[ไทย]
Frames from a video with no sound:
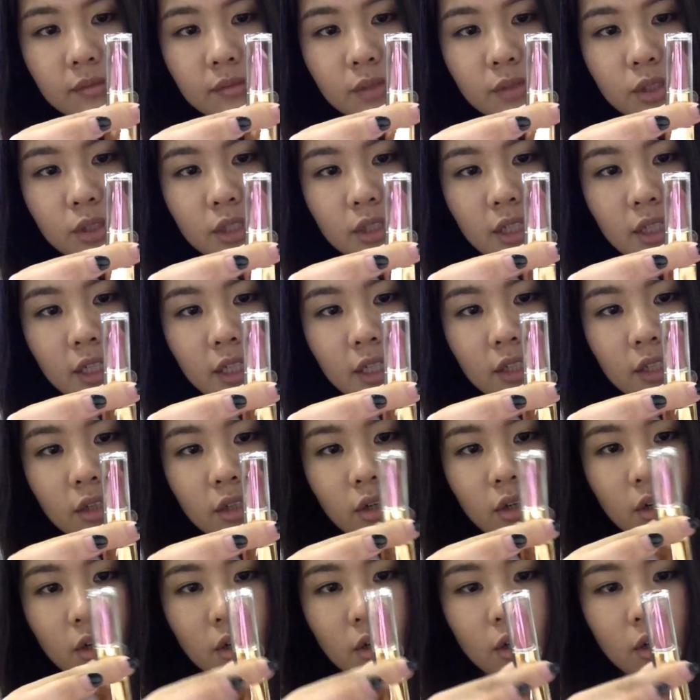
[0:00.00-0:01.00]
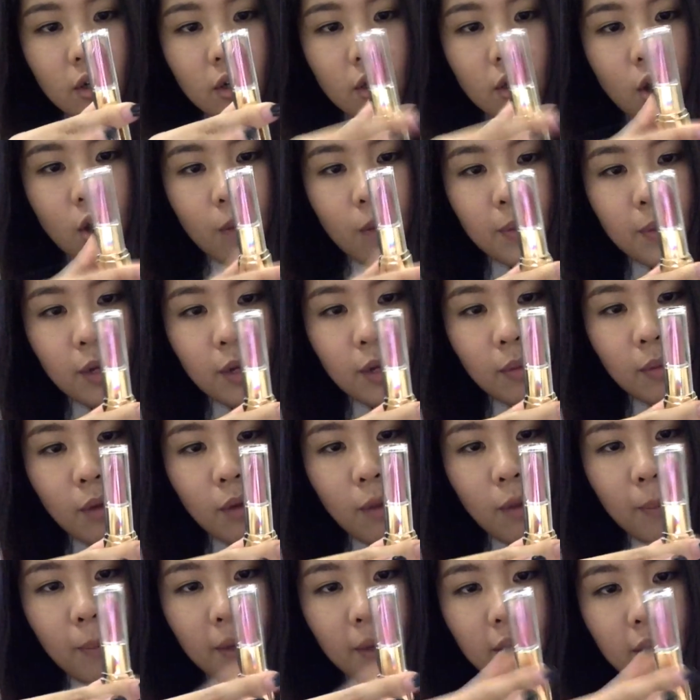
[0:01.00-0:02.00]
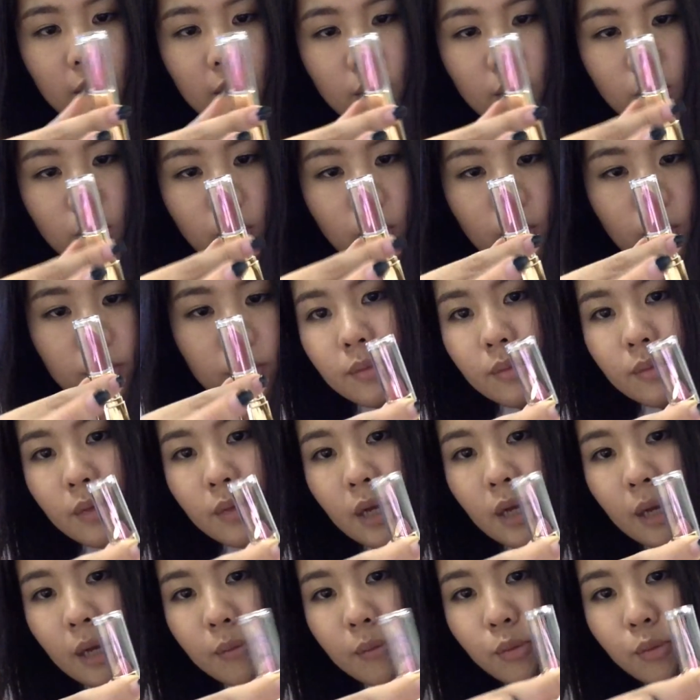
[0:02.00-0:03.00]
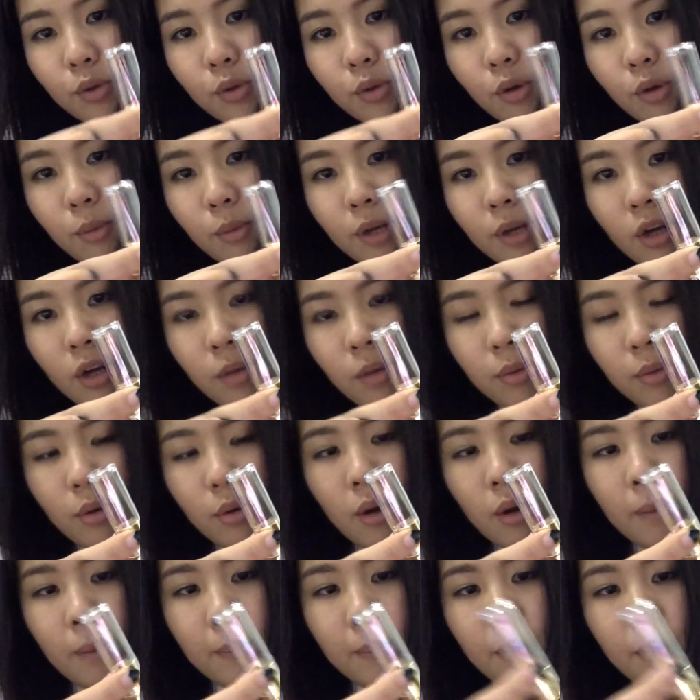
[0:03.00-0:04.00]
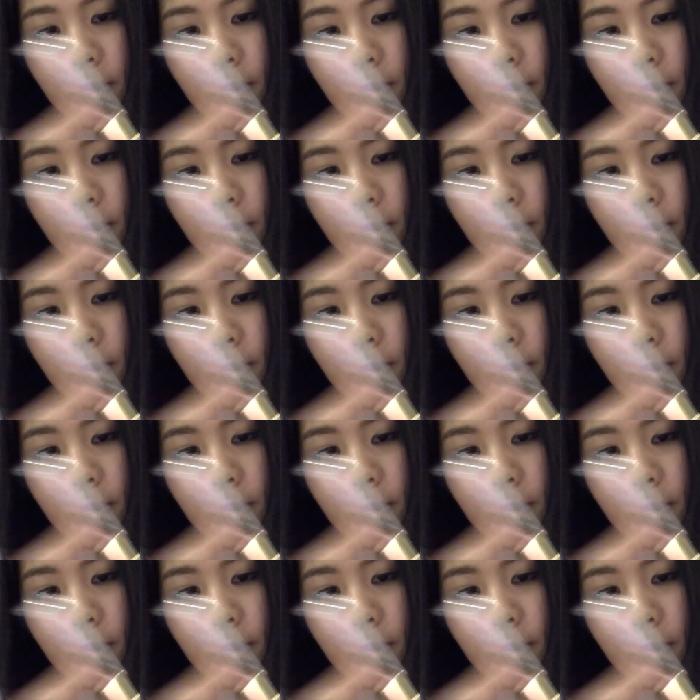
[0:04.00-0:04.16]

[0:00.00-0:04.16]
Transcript: เพราะฉะนั้นก็รอเป็นรอบๆไปนะลูกหมุนลงมาก่อนเพื่อความปลอด